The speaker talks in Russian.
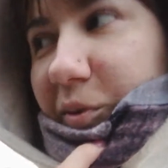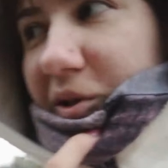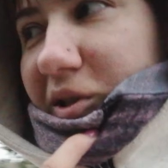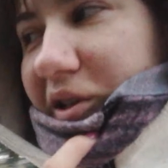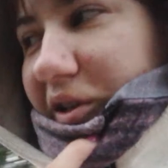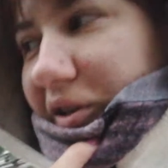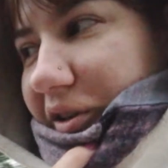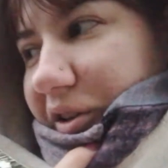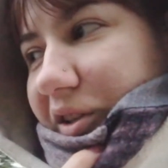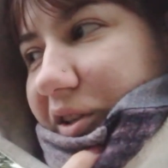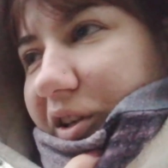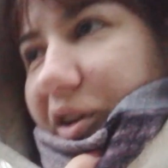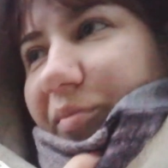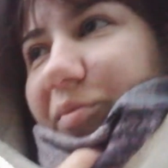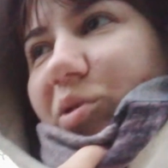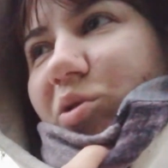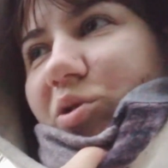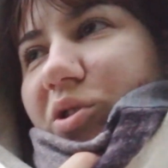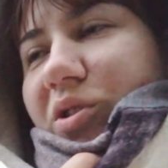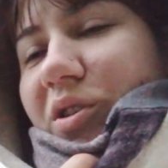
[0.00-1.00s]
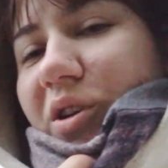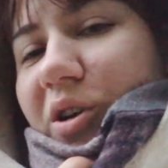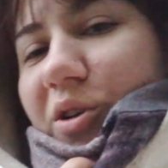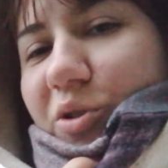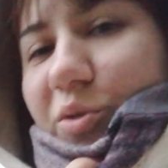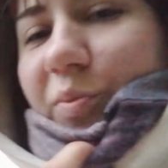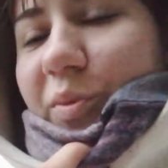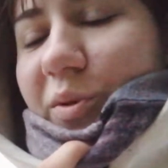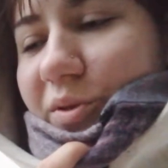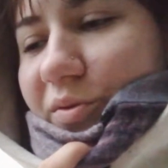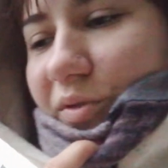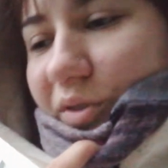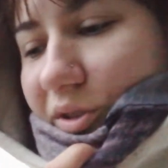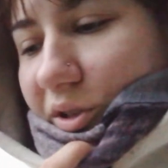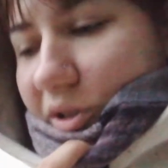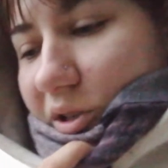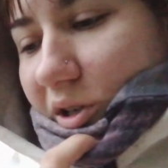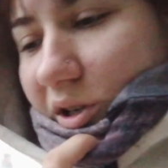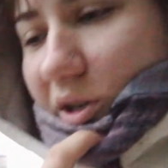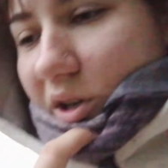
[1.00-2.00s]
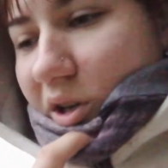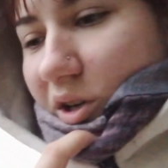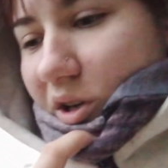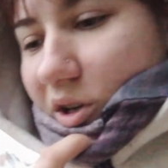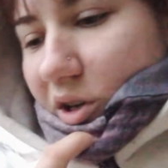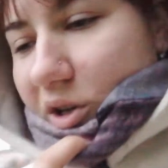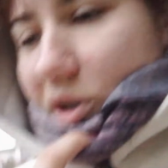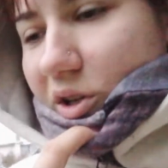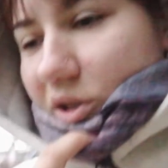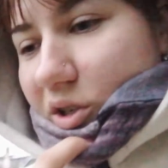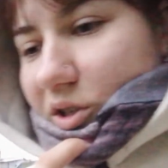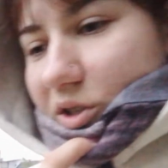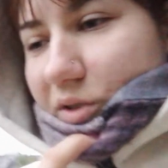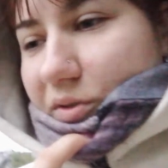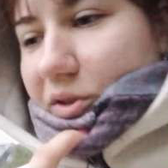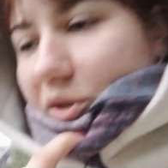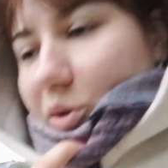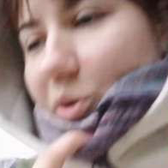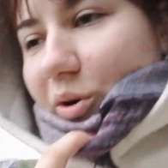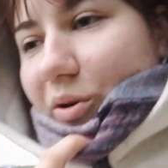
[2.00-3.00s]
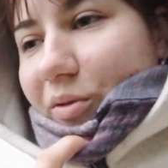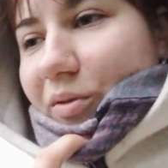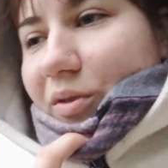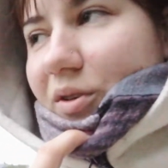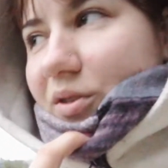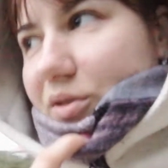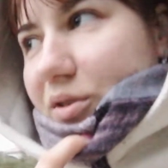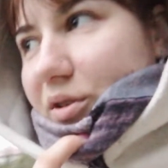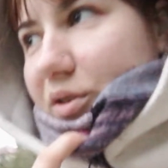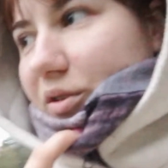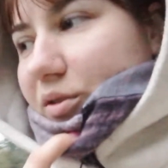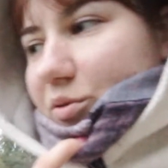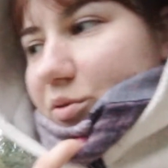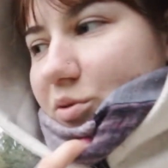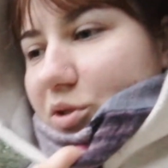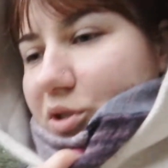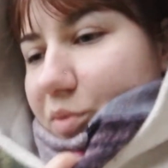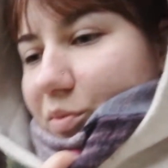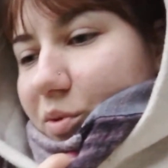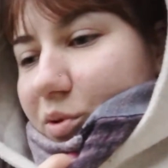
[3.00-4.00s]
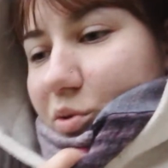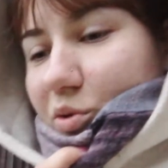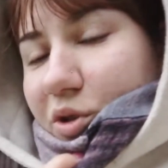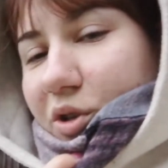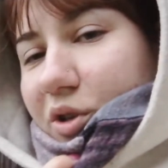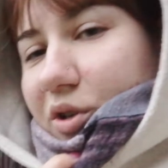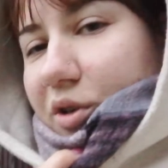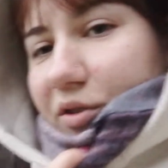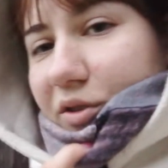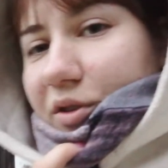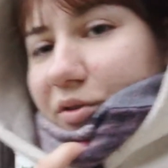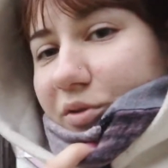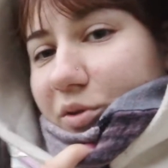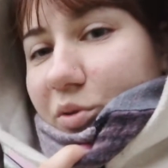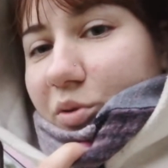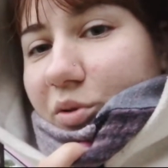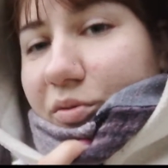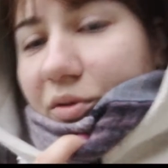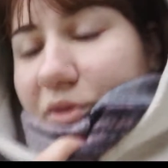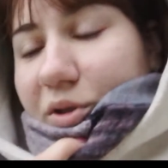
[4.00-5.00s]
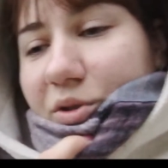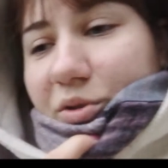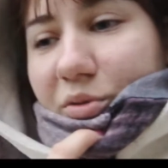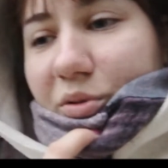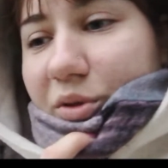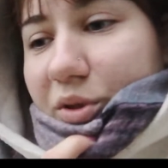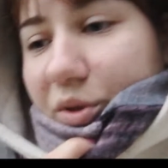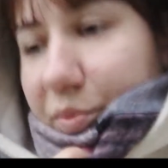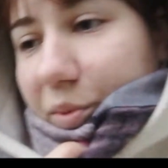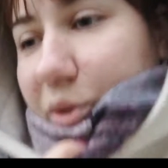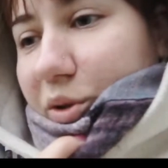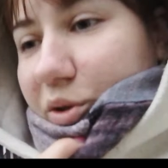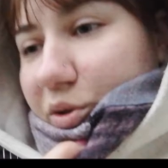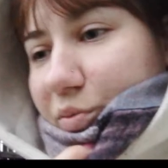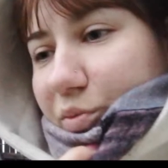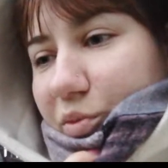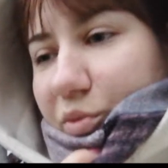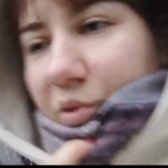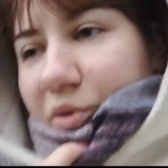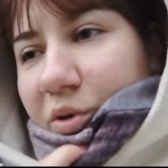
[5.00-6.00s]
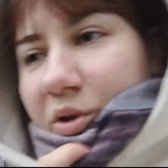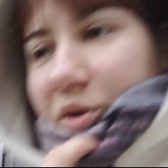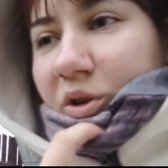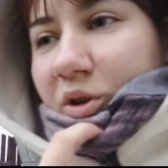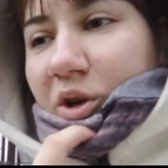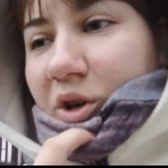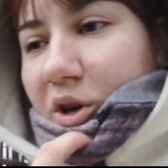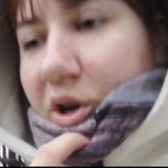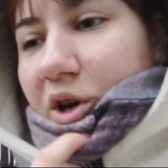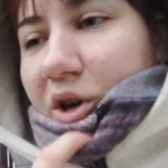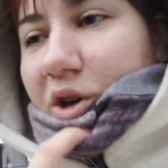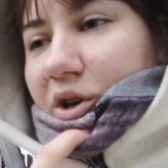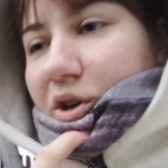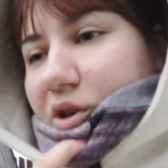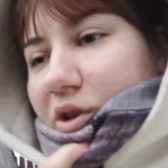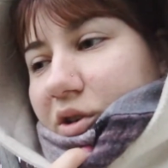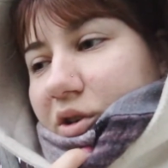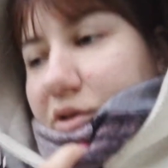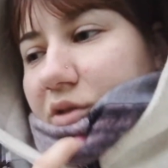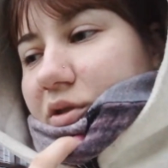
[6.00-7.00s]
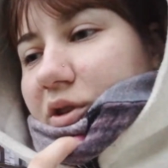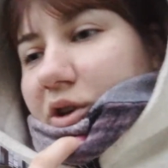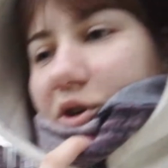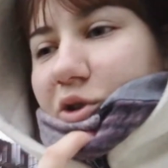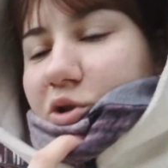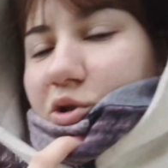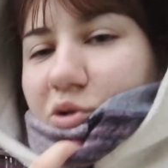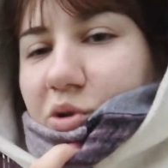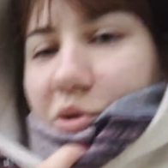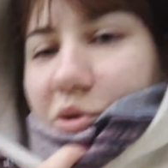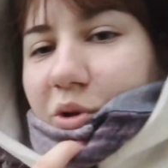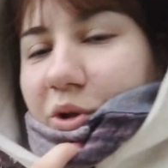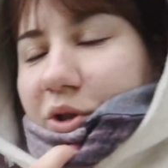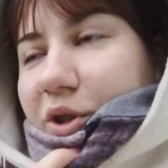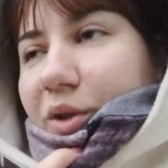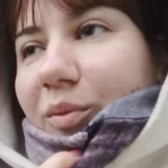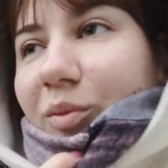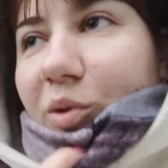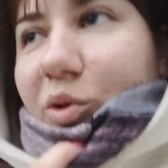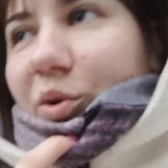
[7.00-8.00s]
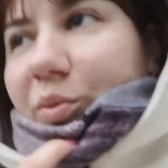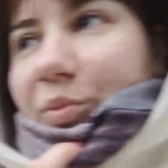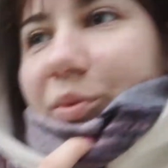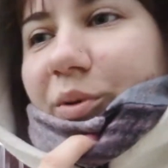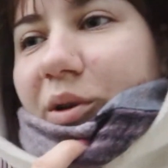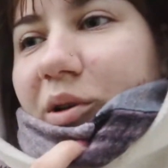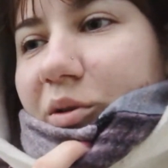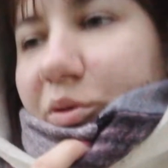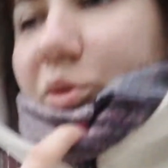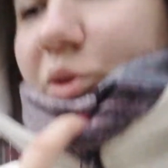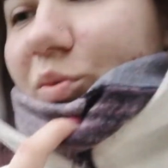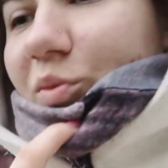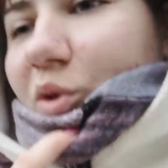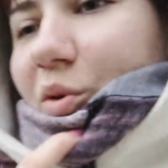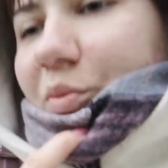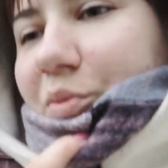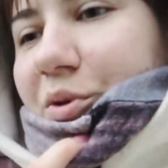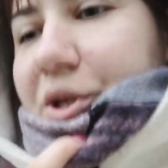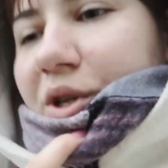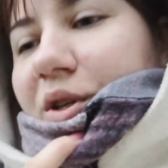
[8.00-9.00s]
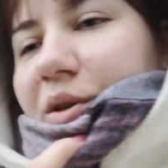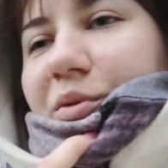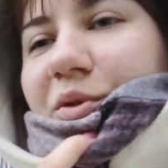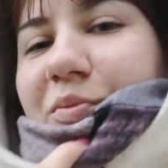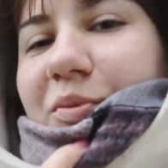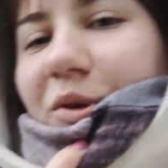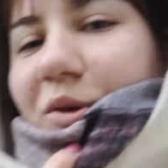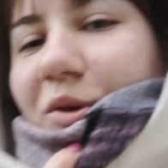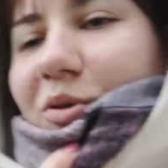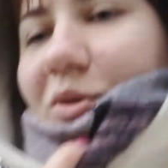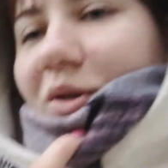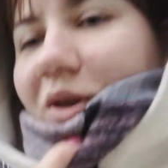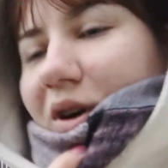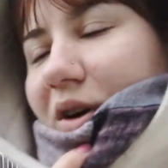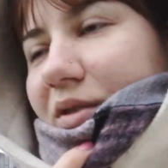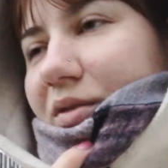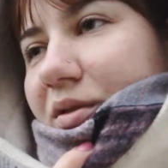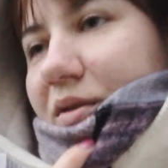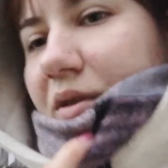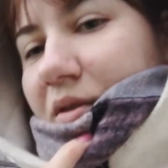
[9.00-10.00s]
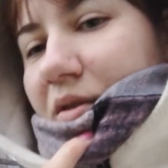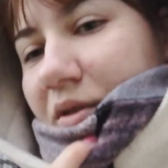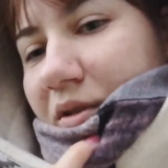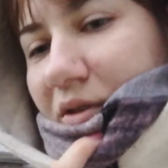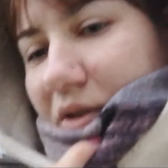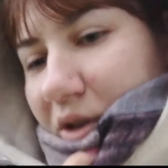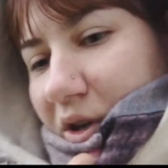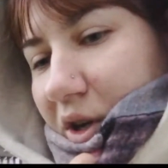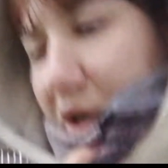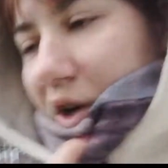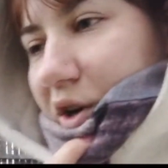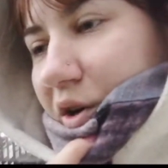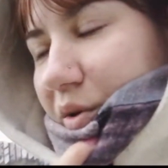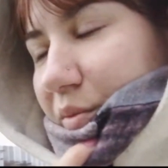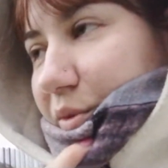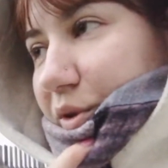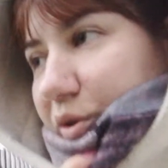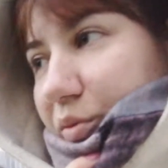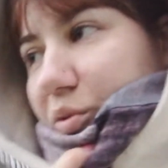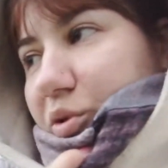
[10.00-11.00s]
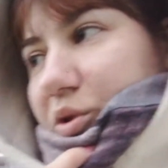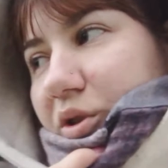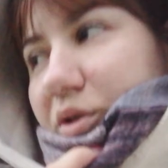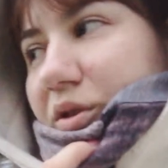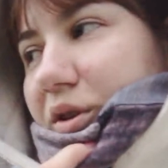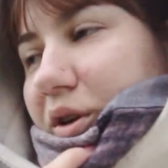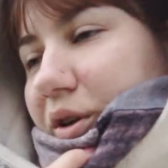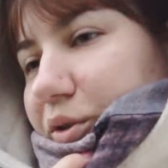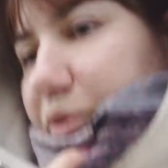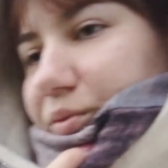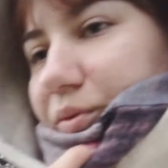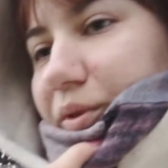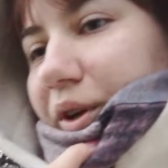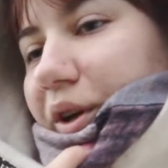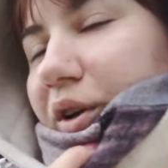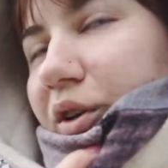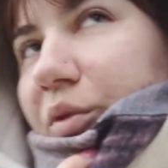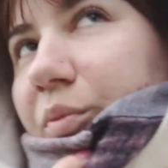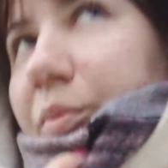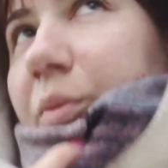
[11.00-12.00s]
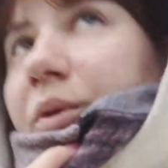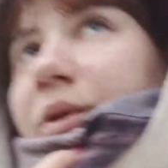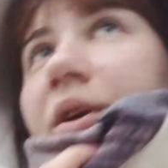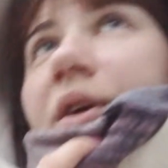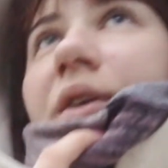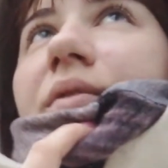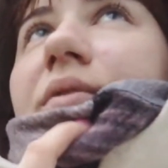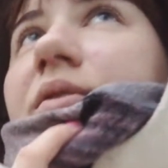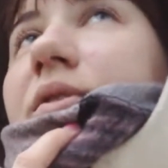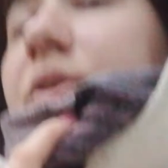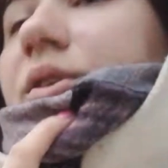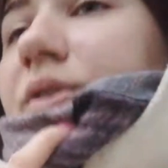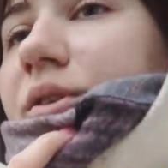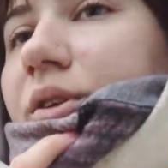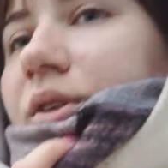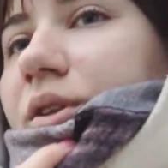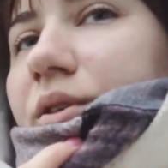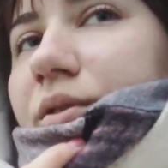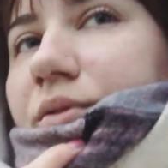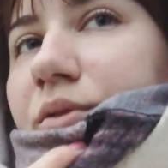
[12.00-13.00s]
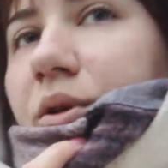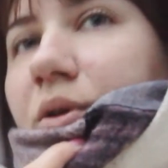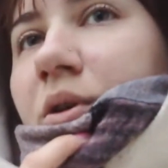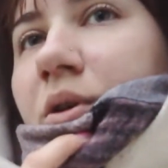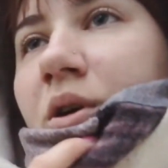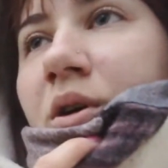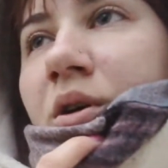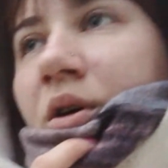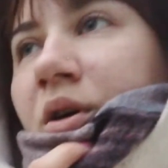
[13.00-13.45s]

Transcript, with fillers: После рынка мне уже сразу позвонили со второй квартиры. Нужно было уже на вторую квартиру идти, поэтому хорошо, что хоть ему купили. Но ему вообще там с первого раза. Потому что сразу вариант понравился и все.